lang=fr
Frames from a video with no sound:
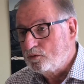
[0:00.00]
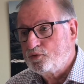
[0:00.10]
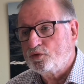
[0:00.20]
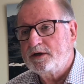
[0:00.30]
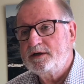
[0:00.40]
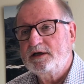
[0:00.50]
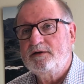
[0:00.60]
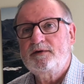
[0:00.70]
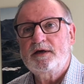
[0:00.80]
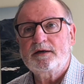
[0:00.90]
Pour l'année
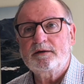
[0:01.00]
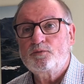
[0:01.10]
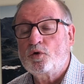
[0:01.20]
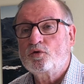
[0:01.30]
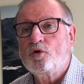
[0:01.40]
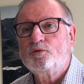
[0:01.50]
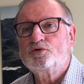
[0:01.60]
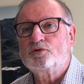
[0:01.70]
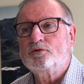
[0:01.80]
qui vient, bon, comme